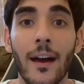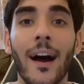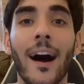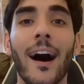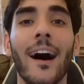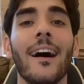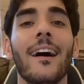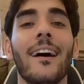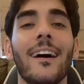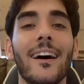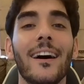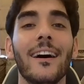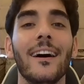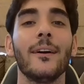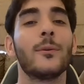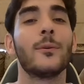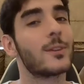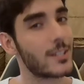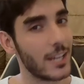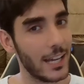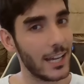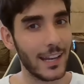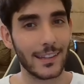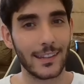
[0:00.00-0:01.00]
هاي
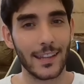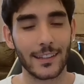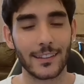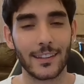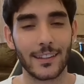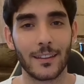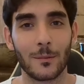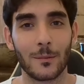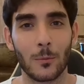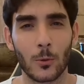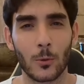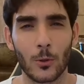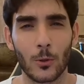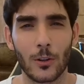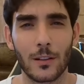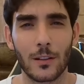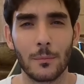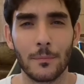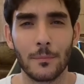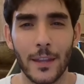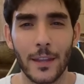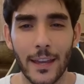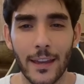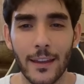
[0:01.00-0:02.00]
ورجعنا تغطية بطولة
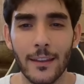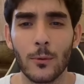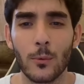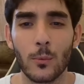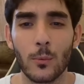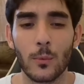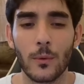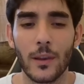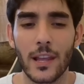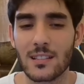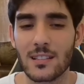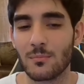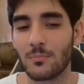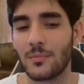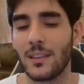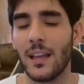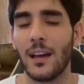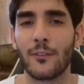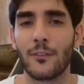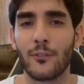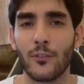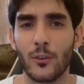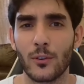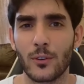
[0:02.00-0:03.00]
لبنان ولازم
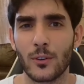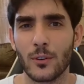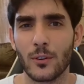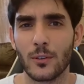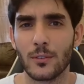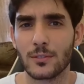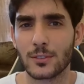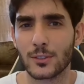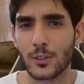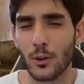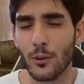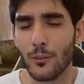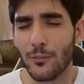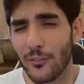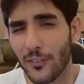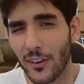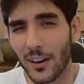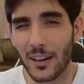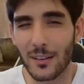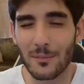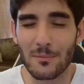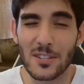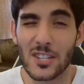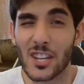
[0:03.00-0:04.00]
تعرفوا انه سو
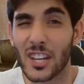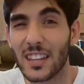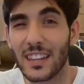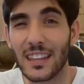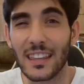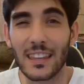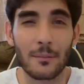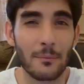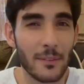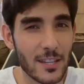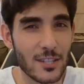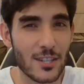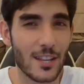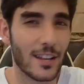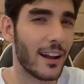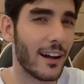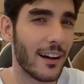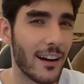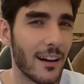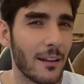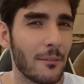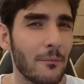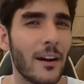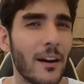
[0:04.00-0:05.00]
فار مش كتير ماشي
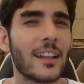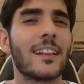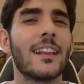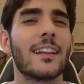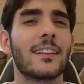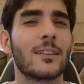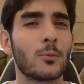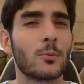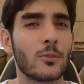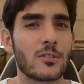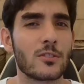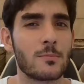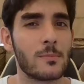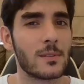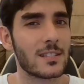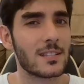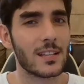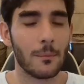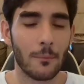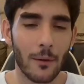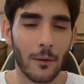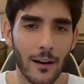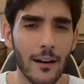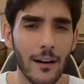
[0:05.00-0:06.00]
الحال معي ثلاثة ونص من
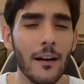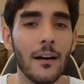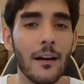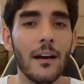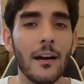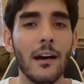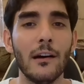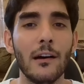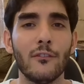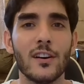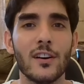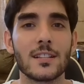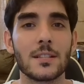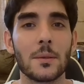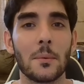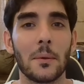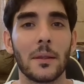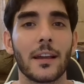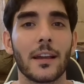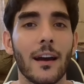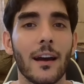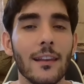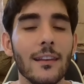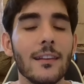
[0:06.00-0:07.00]
سبعة فاذا بدي
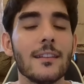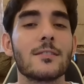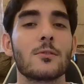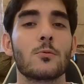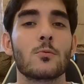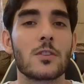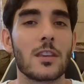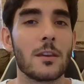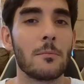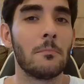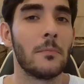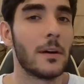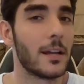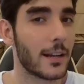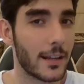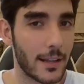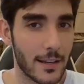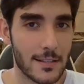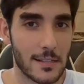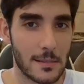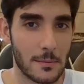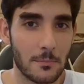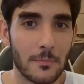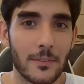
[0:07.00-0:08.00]
اخلص وجيب
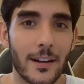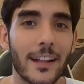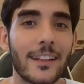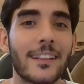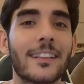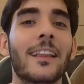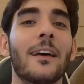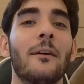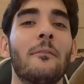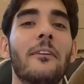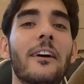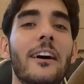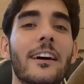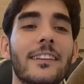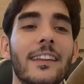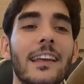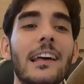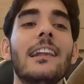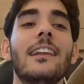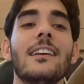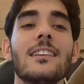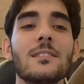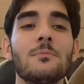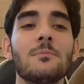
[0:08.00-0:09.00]
مركز مرتب يعني
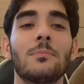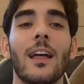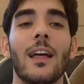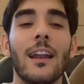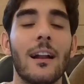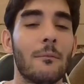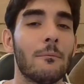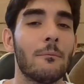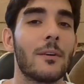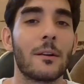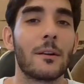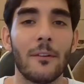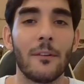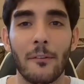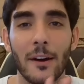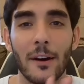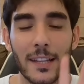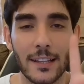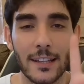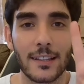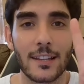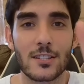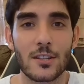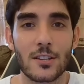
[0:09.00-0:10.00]
لازم ضل عم بربح بعد
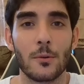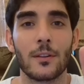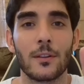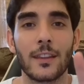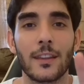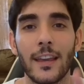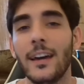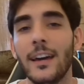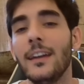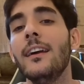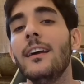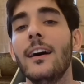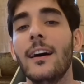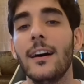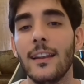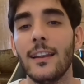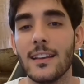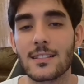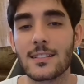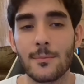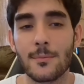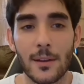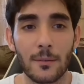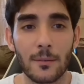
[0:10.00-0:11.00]
عندي جولتين
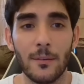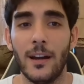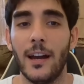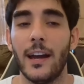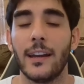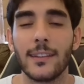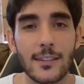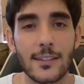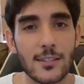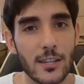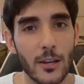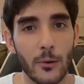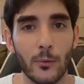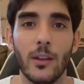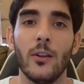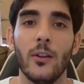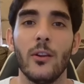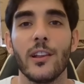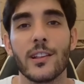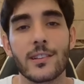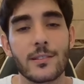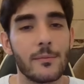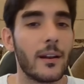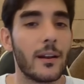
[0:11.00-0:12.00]
لازم اربح هيدي الجولة
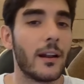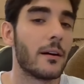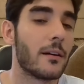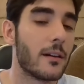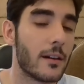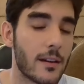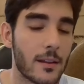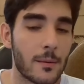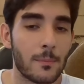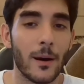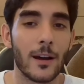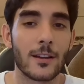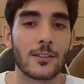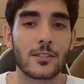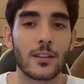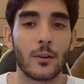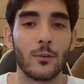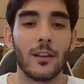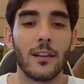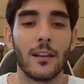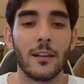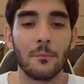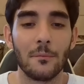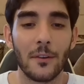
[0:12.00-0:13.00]
لازم اربح
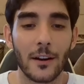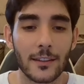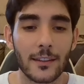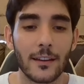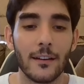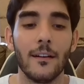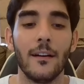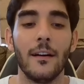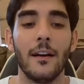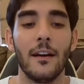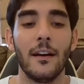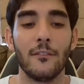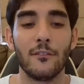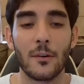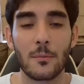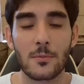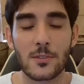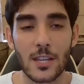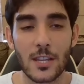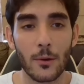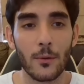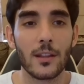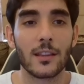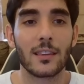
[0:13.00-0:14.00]
الجولة اللي بعدها
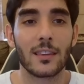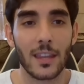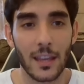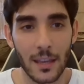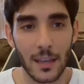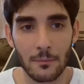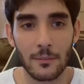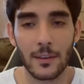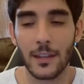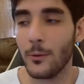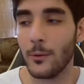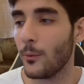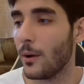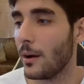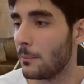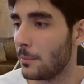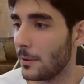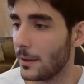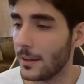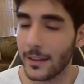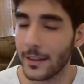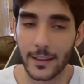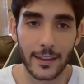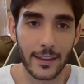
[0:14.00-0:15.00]
فبالجولة الثامنة وقبل
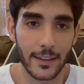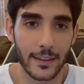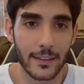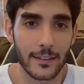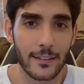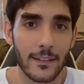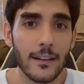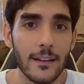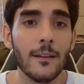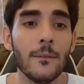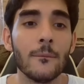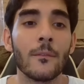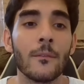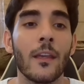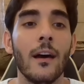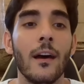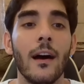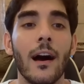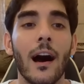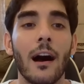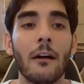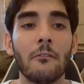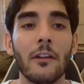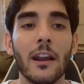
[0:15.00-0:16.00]
الاخيرة
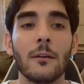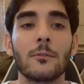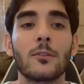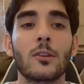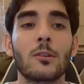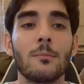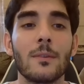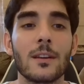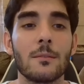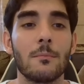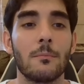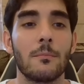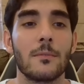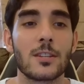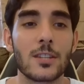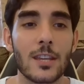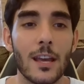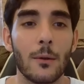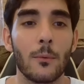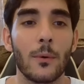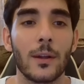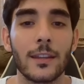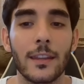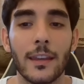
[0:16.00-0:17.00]
عم بلعب ضد
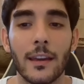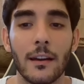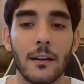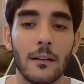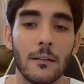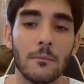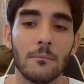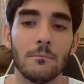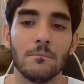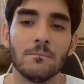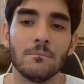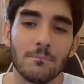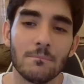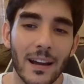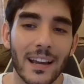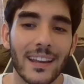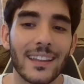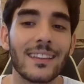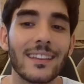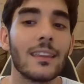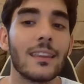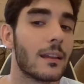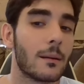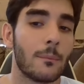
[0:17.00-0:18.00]
ميشيل وديع ما
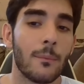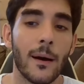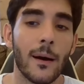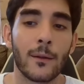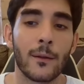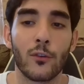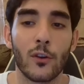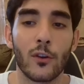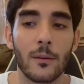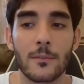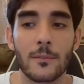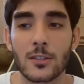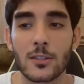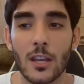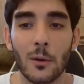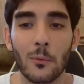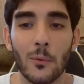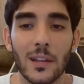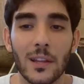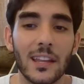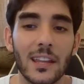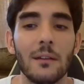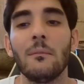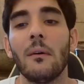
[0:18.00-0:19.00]
كتير بعرفه لميشيل
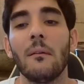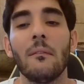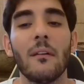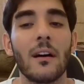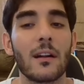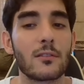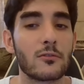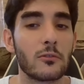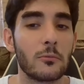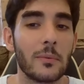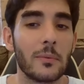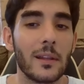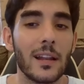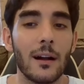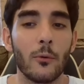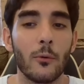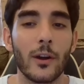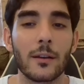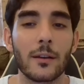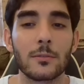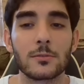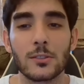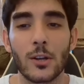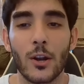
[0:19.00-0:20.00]
وديع ما بعرف شو بيلعب
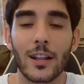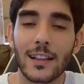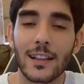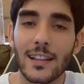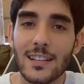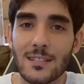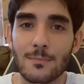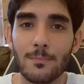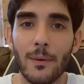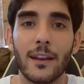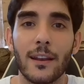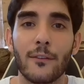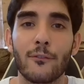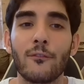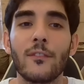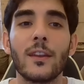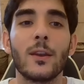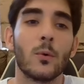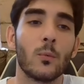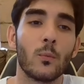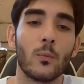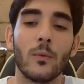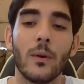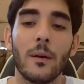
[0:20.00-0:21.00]
هيك بس انه اتليست بعرف مين
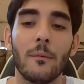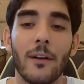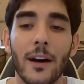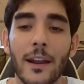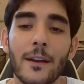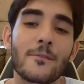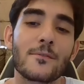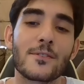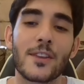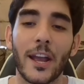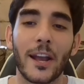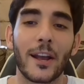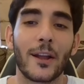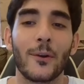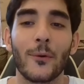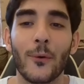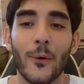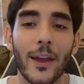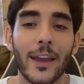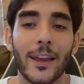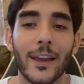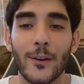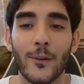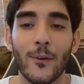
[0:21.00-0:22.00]
هو بعرف شكله
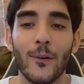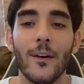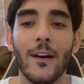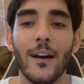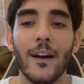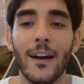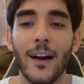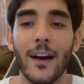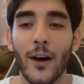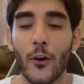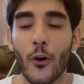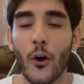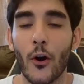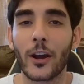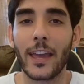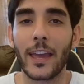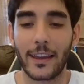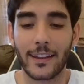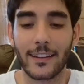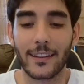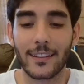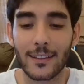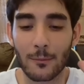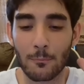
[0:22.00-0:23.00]
هيك انه اوكي
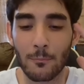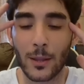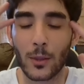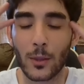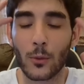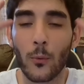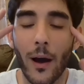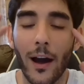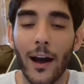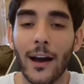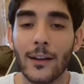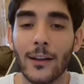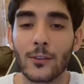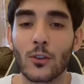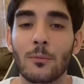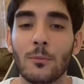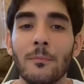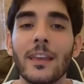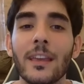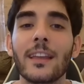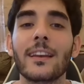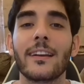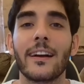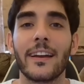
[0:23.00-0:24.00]
كنت متوقع ضد
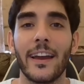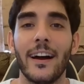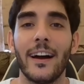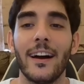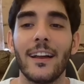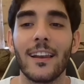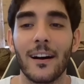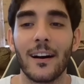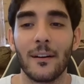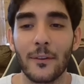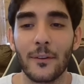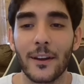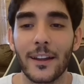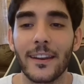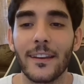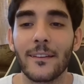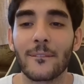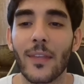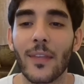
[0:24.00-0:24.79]
مين رايح العب يعني